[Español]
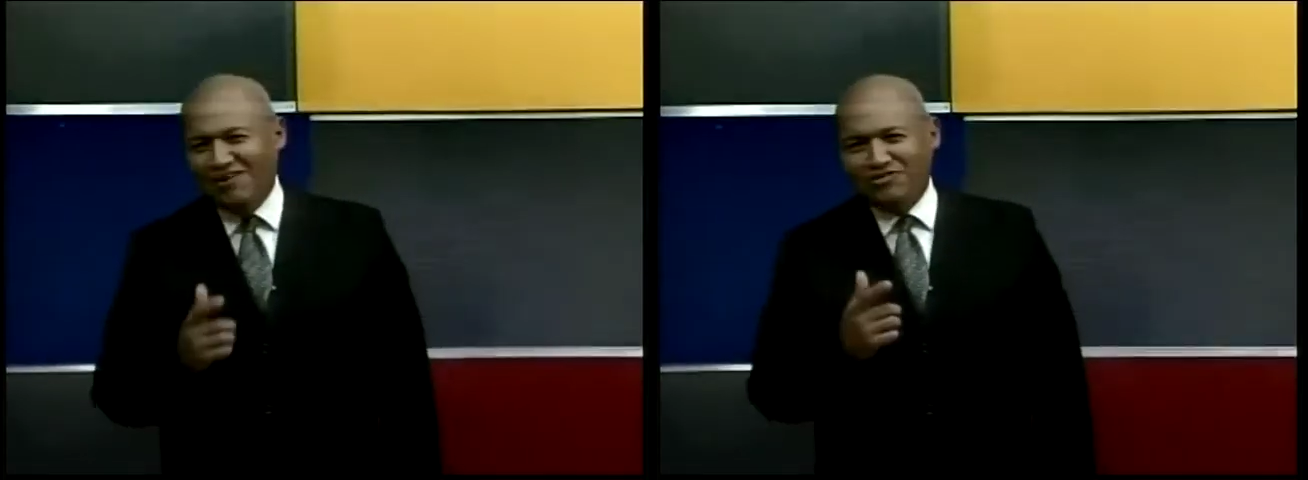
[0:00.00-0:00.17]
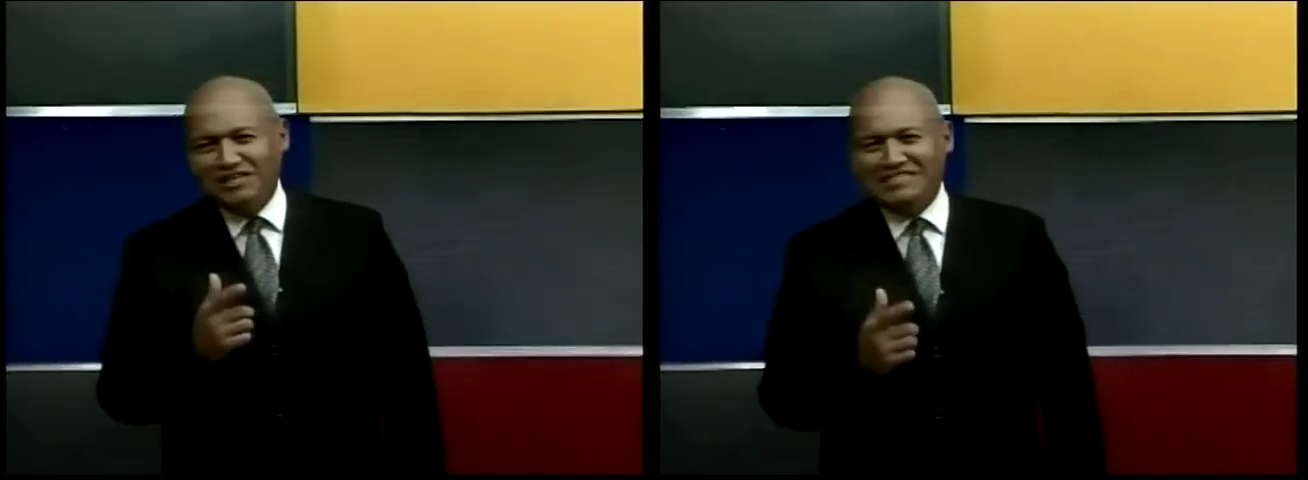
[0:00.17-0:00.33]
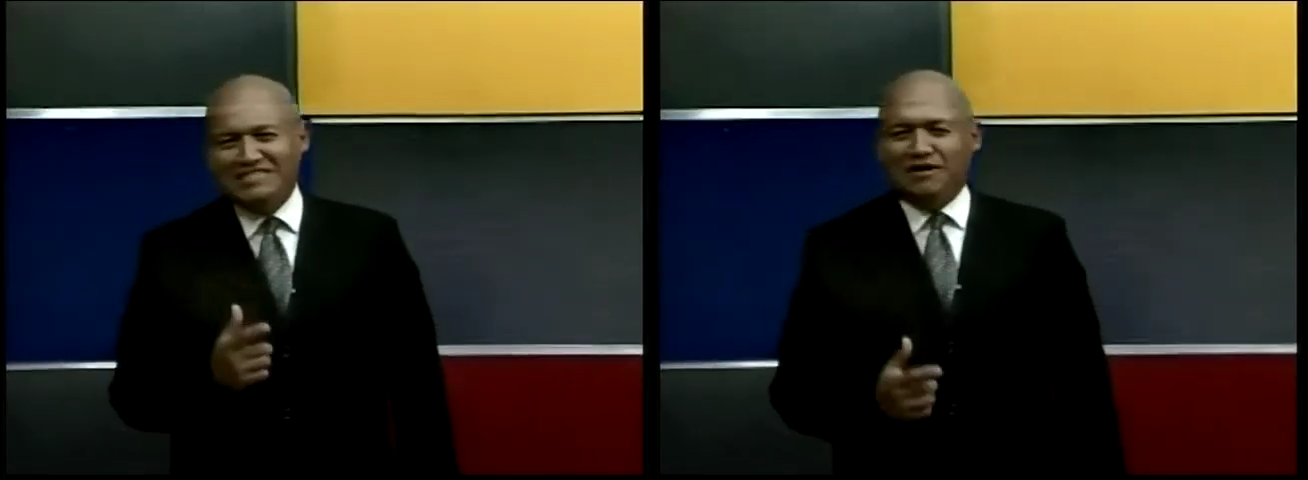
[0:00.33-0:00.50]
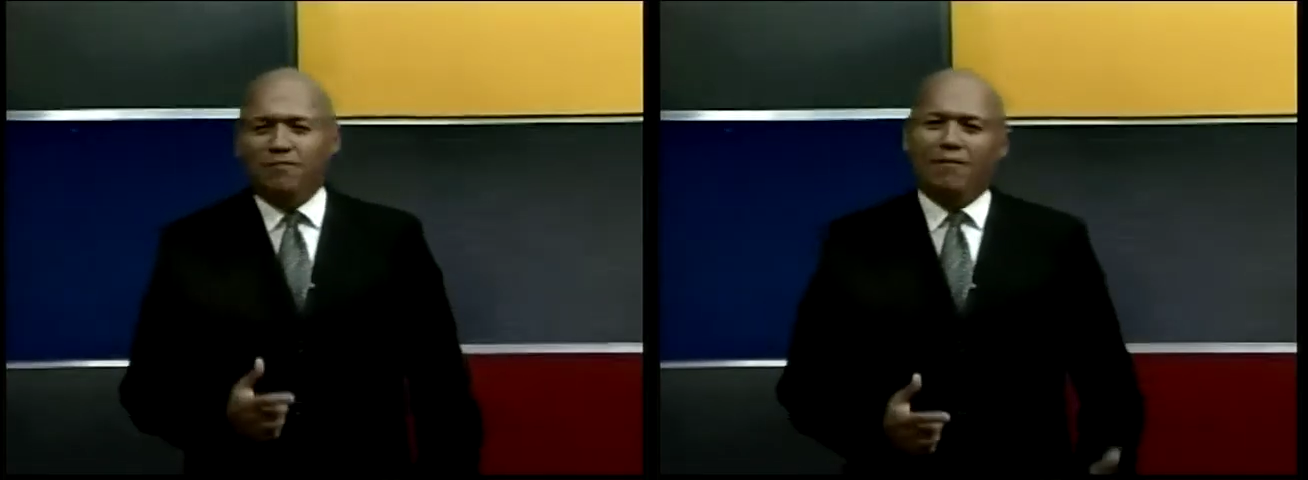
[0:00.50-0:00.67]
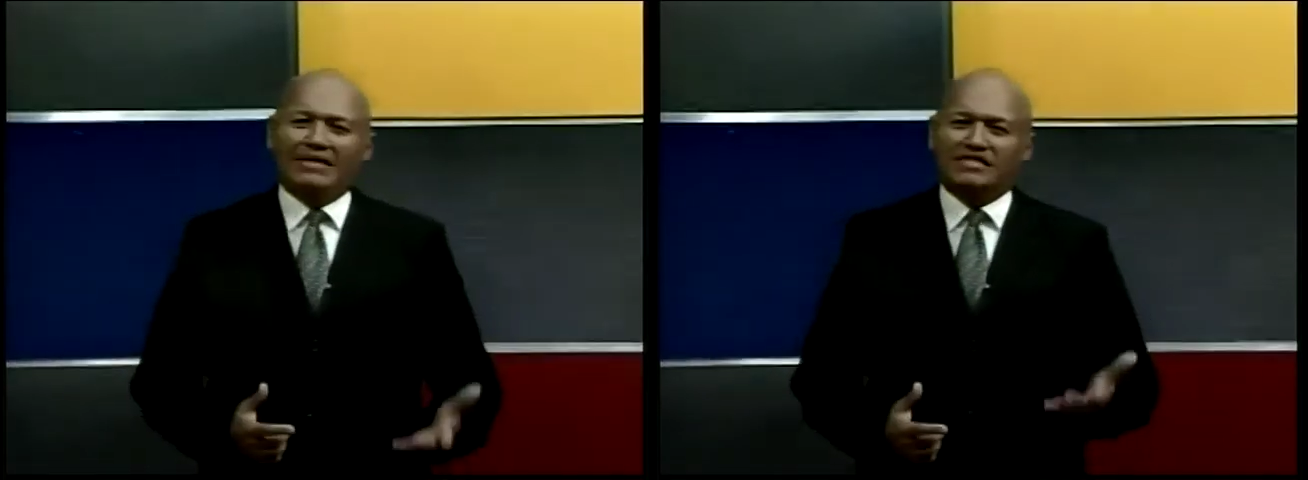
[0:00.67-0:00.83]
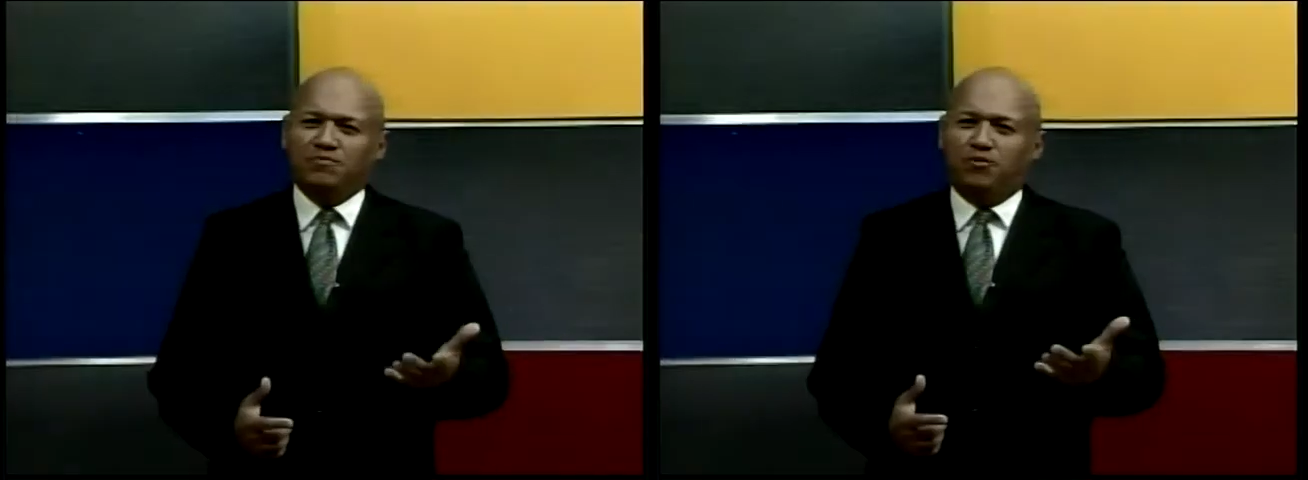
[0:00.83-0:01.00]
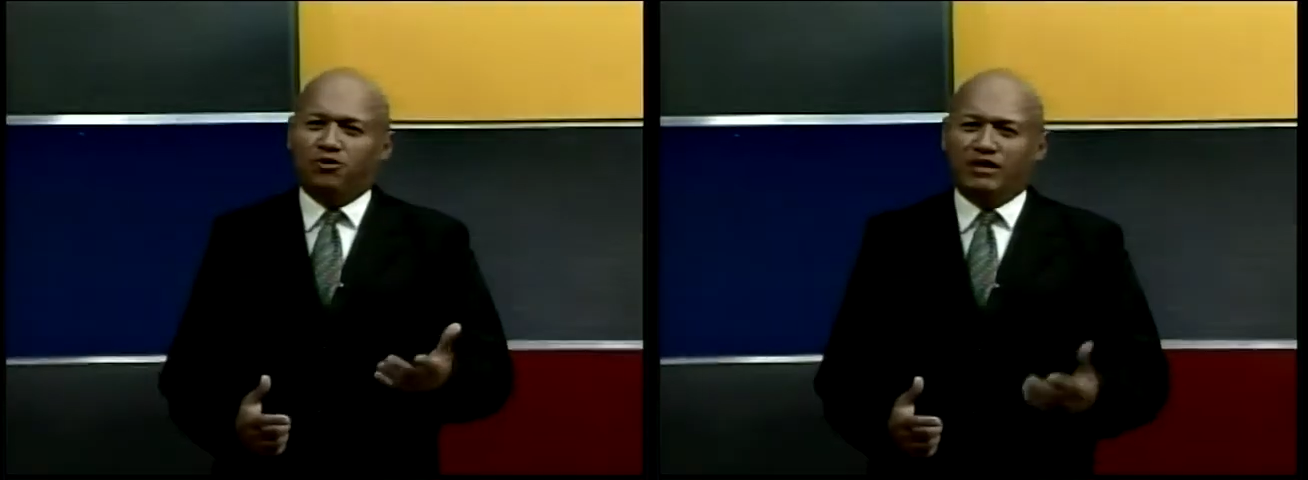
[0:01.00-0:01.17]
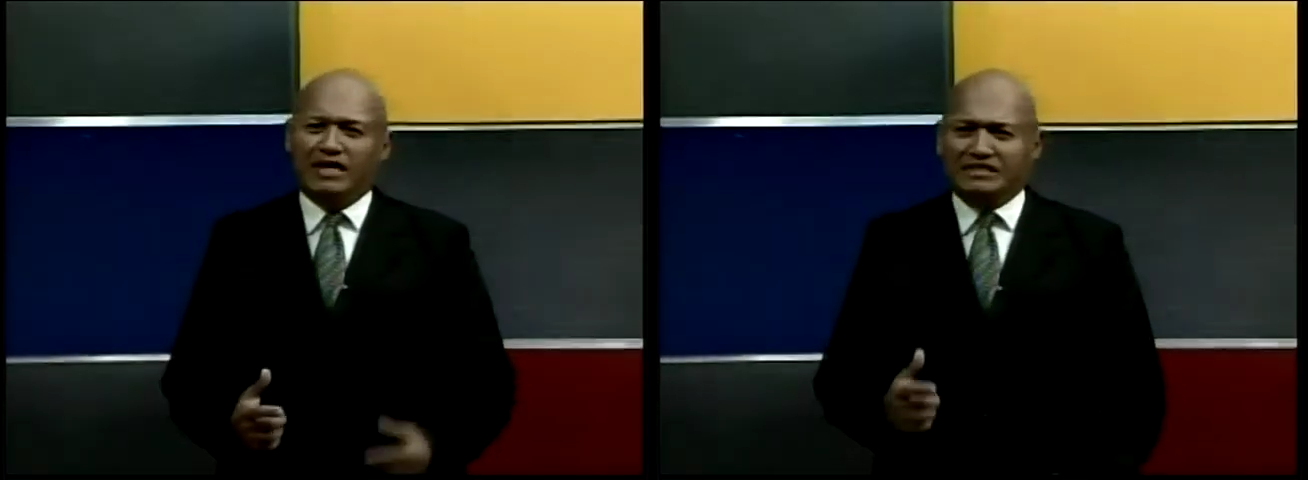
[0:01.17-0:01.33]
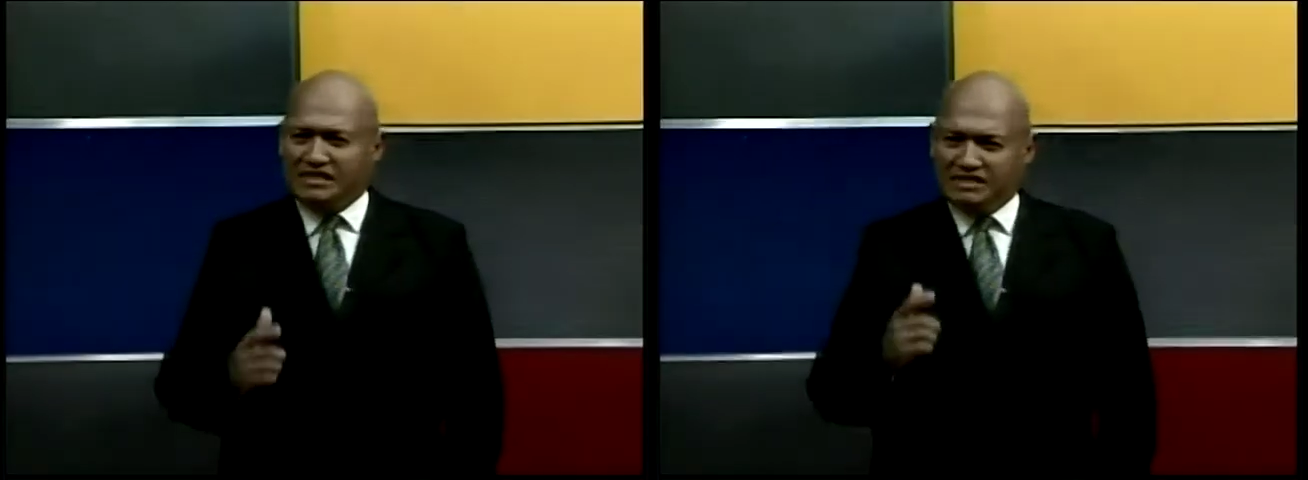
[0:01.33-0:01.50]
noticias más
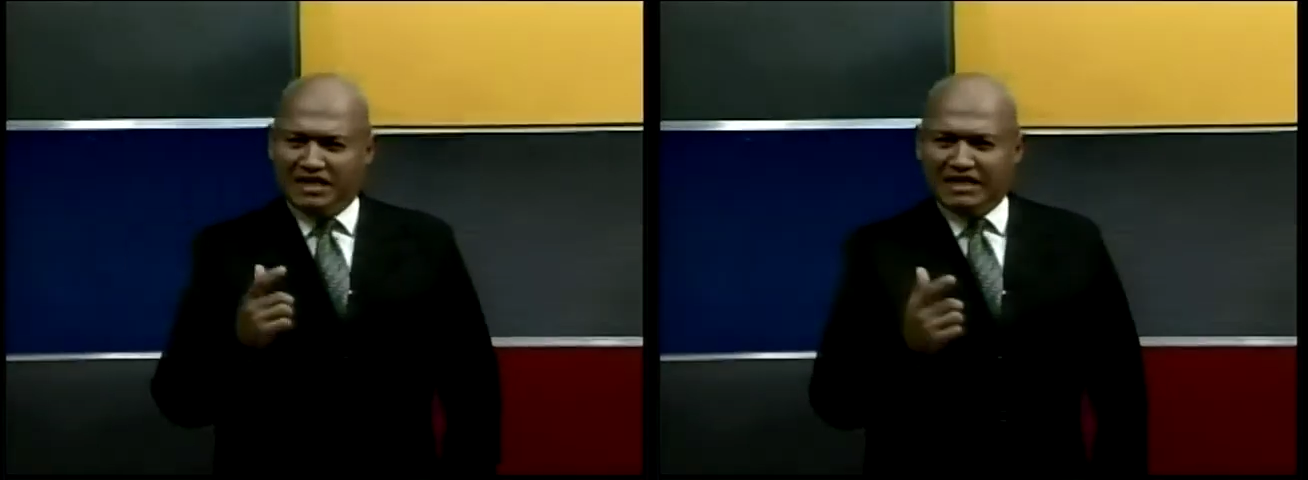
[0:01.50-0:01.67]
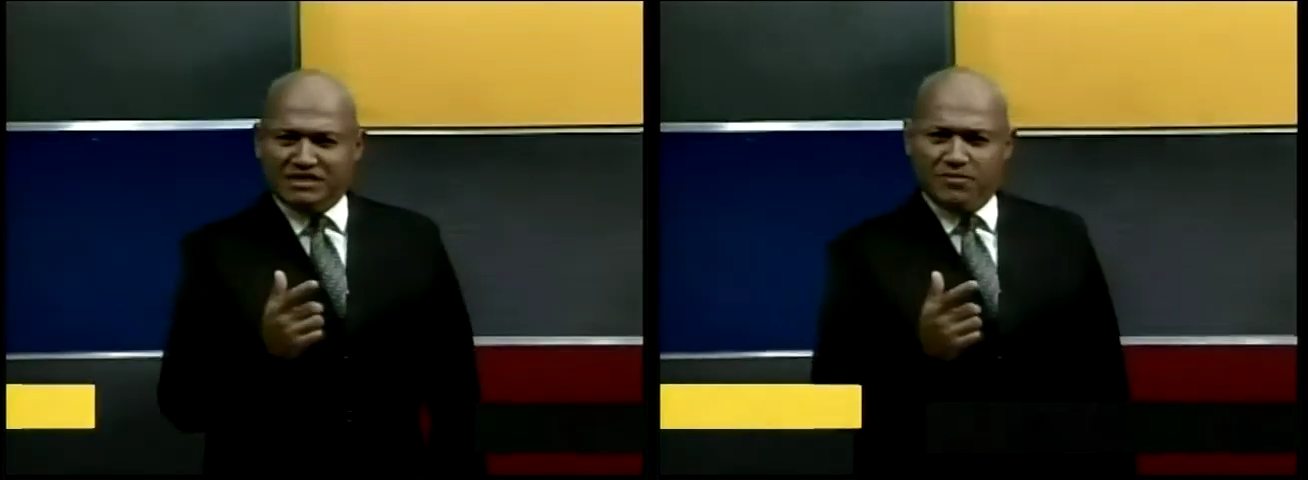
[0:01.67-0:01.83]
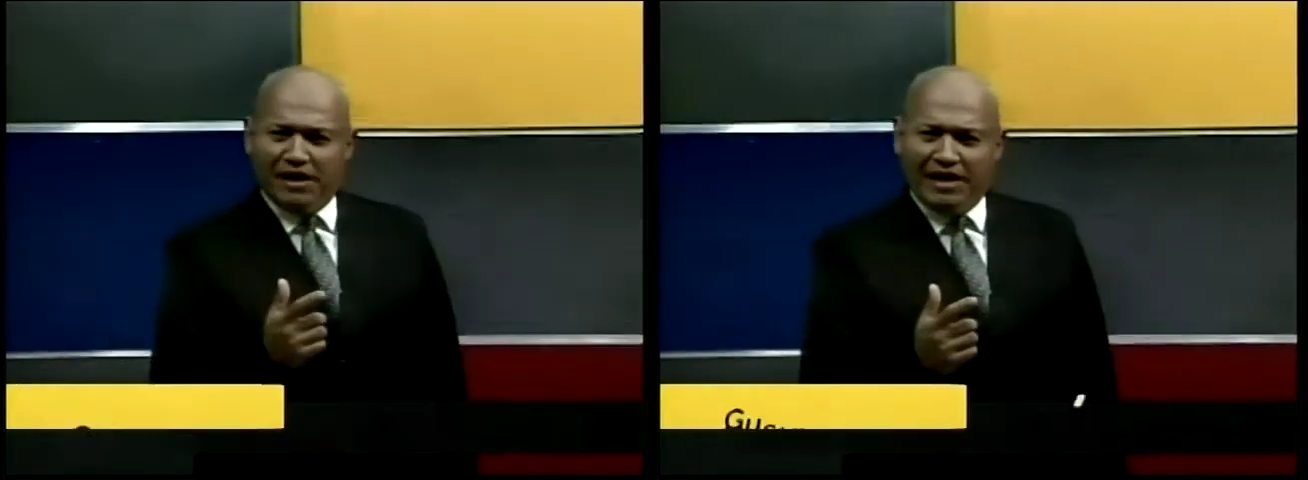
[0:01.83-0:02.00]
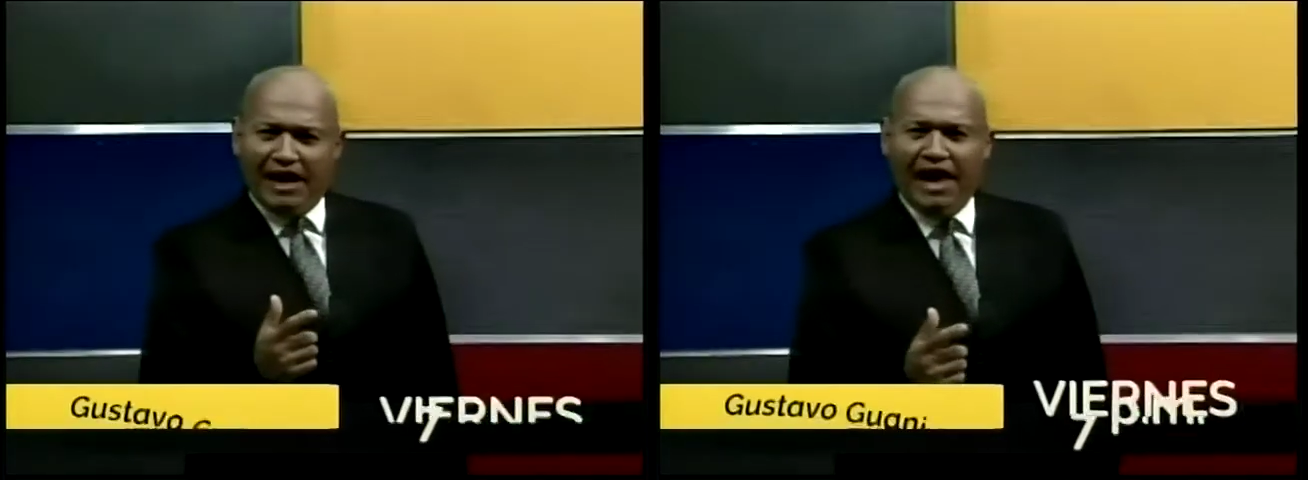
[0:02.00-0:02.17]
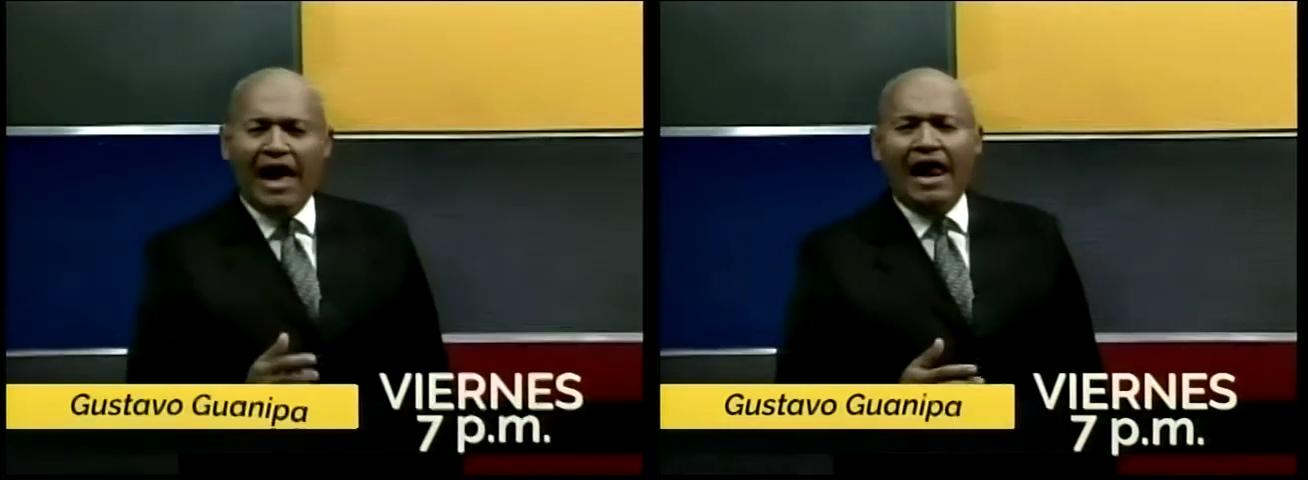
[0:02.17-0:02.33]
importantes de la semana